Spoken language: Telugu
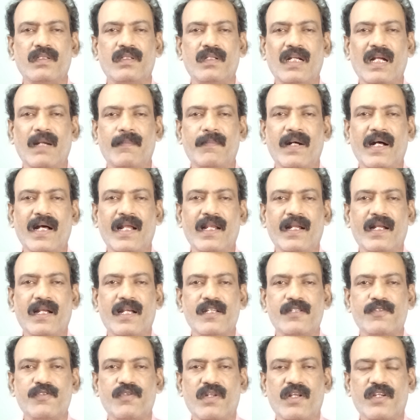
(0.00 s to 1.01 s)
ఇక బాలిక
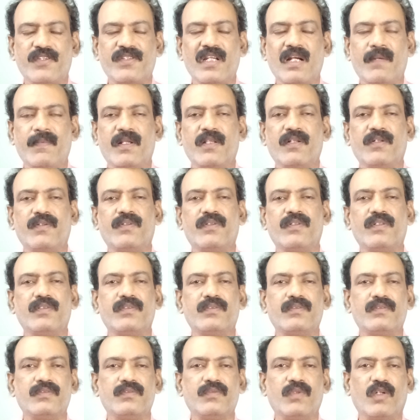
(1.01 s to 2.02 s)
సురక్ష పథకంలో
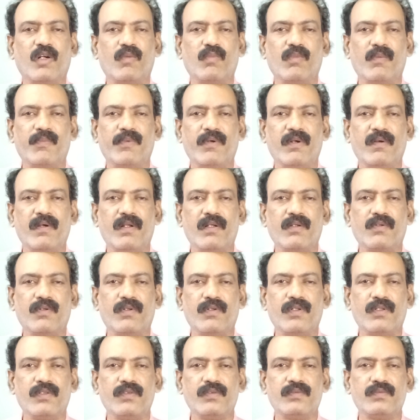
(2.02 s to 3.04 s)
ఒక ముప్పై వేల
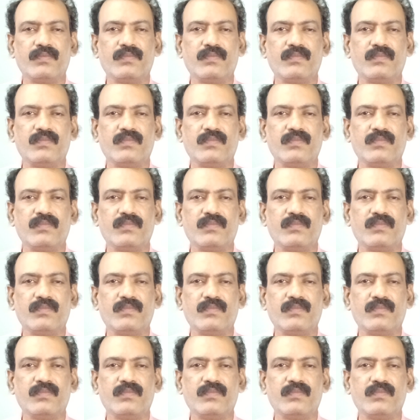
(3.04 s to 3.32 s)
కోట్లు